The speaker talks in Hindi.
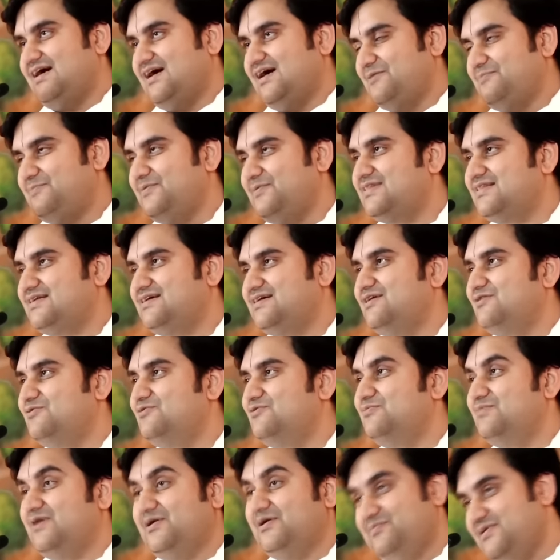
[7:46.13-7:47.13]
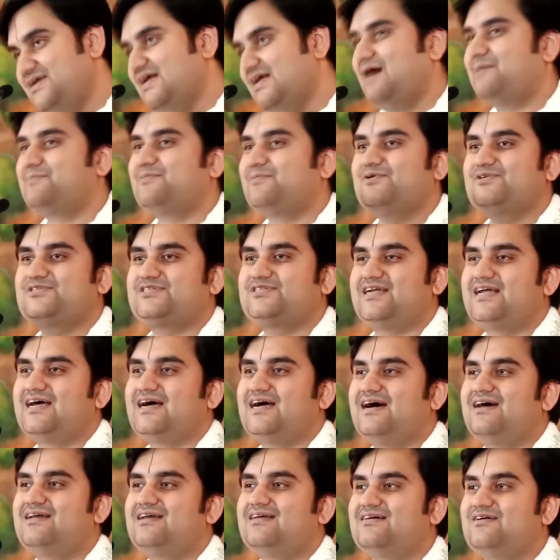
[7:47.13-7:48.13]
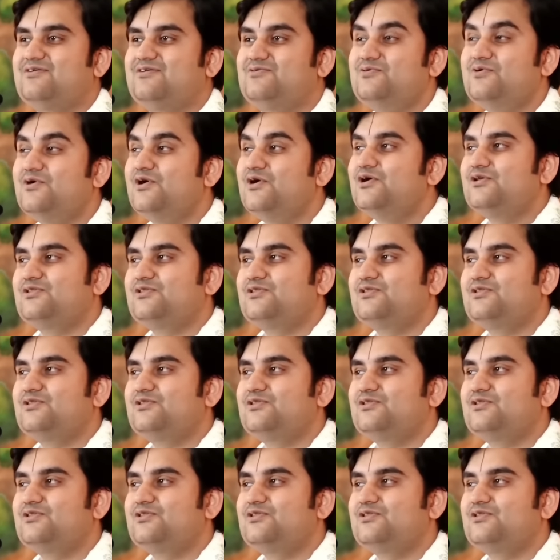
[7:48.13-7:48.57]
अर्पित करूं मैं भी आपको श्रृंगार करूं